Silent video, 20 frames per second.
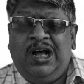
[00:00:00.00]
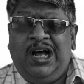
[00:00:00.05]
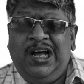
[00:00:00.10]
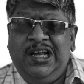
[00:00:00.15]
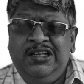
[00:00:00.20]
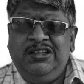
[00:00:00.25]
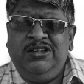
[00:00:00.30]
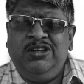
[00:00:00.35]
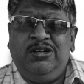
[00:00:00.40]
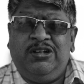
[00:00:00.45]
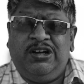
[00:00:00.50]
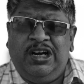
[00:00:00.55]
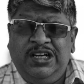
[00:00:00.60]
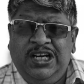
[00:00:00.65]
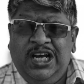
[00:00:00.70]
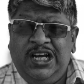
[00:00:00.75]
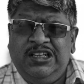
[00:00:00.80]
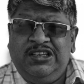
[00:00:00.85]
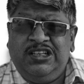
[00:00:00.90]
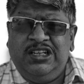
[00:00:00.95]
ஆயிரத்தி
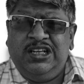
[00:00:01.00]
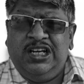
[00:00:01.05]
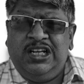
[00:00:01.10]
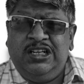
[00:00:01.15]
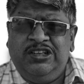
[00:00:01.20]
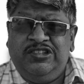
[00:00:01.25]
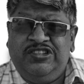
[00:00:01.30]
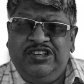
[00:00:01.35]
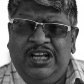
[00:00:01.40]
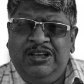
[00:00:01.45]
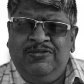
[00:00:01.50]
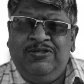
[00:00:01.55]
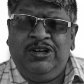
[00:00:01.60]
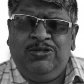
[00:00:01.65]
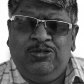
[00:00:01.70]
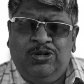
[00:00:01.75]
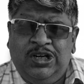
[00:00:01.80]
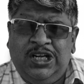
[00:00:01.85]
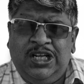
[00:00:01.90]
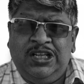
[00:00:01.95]
ரெண்டாயிரத்தி நாலு
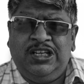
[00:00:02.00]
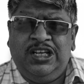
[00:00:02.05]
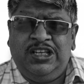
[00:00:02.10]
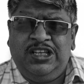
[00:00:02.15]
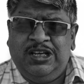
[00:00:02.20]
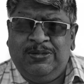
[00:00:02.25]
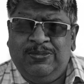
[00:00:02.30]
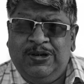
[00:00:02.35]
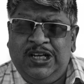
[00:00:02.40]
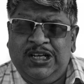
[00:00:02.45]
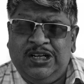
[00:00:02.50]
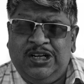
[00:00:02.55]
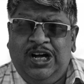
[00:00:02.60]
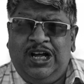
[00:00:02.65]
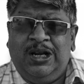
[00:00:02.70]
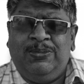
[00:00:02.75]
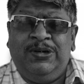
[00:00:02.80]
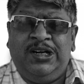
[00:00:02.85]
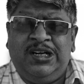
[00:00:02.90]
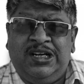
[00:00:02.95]
ஜான்வரி ஒன்றாம் தேதிக்கு மேலே
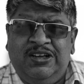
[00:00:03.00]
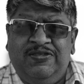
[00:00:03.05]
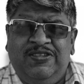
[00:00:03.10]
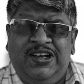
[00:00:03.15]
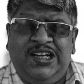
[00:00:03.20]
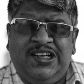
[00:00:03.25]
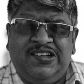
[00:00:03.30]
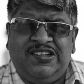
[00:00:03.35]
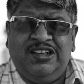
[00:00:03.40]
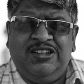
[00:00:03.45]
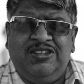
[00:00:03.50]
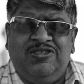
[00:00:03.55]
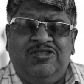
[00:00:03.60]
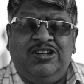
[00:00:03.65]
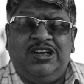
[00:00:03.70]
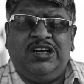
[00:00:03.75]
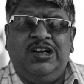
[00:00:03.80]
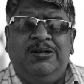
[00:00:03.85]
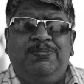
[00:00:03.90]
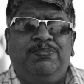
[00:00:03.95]
கார்மெண்ட்டில் வேலை
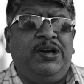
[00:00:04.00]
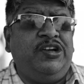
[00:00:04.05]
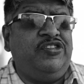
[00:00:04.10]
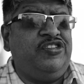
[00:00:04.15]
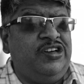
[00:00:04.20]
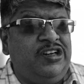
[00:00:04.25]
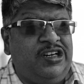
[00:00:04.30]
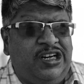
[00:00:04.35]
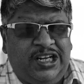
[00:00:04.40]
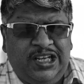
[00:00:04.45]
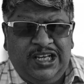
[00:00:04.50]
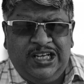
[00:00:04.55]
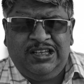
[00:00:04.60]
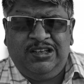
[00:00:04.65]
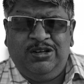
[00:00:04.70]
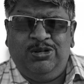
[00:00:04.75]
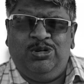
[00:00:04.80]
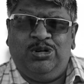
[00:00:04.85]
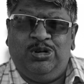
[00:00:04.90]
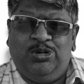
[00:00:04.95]
செய்தவங்களுக்குலாம் பென்ஷன்
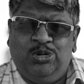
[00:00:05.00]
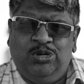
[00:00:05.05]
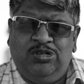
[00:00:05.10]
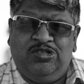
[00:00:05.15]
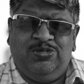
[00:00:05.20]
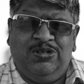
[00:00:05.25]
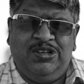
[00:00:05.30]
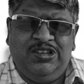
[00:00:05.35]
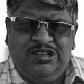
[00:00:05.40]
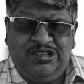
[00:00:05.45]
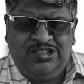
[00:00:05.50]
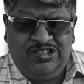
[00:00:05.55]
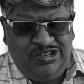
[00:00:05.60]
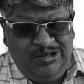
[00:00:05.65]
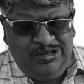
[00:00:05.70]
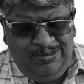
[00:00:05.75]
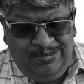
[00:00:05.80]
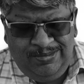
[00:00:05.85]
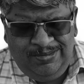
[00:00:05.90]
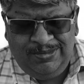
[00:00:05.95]
கிடையாதுன்னு ஒரு ரூல்ஸ்
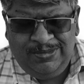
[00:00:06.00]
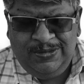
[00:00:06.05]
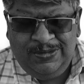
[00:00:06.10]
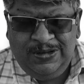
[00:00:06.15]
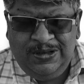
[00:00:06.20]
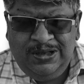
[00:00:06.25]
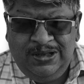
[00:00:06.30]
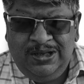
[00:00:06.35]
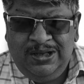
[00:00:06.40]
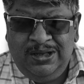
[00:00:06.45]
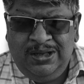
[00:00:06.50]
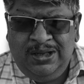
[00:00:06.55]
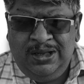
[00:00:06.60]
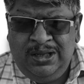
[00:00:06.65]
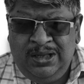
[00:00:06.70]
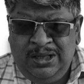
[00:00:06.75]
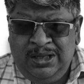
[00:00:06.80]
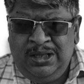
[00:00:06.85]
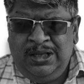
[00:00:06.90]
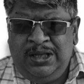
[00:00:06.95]
வந்துருச்சு
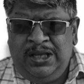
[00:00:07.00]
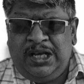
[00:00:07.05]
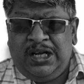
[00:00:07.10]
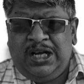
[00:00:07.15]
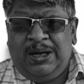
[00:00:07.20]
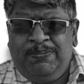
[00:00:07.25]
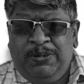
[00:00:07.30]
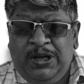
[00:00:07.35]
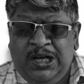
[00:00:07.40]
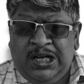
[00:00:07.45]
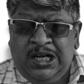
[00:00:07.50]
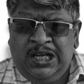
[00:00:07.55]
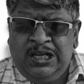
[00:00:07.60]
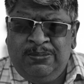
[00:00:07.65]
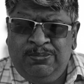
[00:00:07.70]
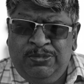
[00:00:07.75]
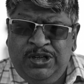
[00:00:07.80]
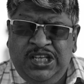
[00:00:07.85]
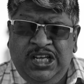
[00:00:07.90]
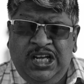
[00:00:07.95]
எங்கள் அப்பா
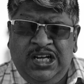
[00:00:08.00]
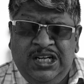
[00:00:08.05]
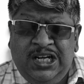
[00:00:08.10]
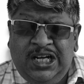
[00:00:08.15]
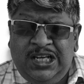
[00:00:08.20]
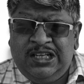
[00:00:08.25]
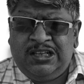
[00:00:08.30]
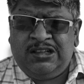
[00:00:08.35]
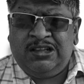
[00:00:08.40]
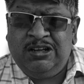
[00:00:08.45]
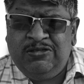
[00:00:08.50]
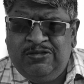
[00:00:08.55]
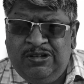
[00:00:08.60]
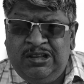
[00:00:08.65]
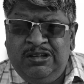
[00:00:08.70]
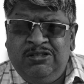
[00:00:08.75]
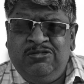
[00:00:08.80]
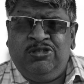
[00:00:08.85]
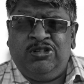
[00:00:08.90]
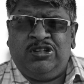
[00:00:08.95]
காலம் போய் எங்கள் காலத்தில்
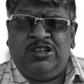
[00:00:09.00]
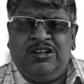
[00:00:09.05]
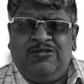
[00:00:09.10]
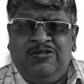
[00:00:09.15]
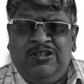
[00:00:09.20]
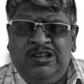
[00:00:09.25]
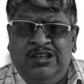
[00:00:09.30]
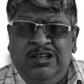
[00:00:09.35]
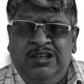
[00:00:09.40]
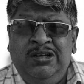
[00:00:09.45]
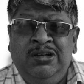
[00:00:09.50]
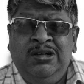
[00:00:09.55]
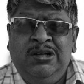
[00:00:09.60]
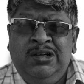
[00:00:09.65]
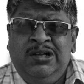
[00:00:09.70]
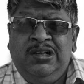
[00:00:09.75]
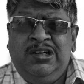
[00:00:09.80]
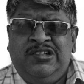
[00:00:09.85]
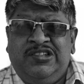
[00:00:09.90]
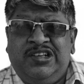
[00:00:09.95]
வந்து ஒருத்தர் வந்து
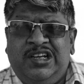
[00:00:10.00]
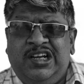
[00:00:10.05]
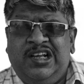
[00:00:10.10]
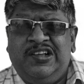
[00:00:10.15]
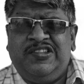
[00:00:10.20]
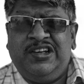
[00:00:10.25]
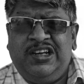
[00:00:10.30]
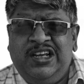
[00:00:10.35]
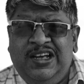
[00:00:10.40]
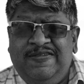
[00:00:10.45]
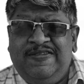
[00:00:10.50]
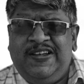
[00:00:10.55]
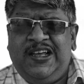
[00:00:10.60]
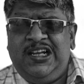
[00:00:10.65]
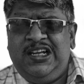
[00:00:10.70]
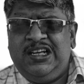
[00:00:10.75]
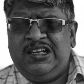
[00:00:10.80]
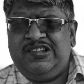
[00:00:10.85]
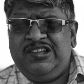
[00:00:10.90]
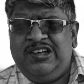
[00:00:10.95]
சராசரியாக
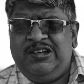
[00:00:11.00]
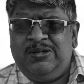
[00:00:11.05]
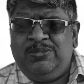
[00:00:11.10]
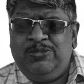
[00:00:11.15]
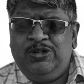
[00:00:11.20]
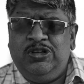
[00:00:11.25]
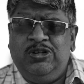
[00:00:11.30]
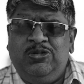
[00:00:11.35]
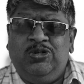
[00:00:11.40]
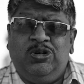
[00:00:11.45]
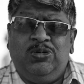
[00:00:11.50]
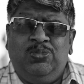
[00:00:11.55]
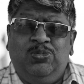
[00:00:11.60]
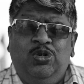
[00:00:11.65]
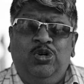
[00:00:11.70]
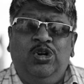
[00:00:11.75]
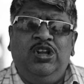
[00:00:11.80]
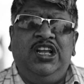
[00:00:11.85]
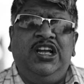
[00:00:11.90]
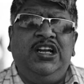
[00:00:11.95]
வேலைக்கு சேரும்போது ஒரு
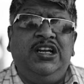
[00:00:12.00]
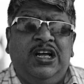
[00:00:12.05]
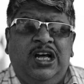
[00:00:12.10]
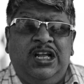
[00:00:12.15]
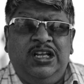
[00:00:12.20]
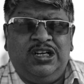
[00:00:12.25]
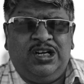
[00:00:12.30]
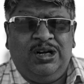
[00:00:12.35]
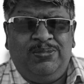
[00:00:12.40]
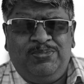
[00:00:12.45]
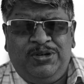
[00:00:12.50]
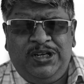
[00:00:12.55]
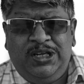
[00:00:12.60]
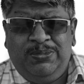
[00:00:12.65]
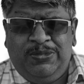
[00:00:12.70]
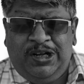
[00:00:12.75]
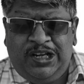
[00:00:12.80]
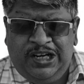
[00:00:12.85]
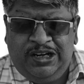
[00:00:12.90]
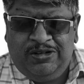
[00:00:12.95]
மூணுலேருந்து நாலு கம்பெனி
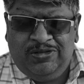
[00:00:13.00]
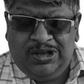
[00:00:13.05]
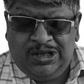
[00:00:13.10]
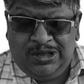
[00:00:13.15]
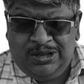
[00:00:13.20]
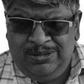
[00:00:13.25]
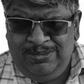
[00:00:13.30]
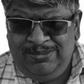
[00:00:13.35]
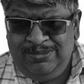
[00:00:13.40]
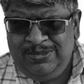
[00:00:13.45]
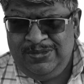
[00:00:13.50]
மாறிடுவாங்க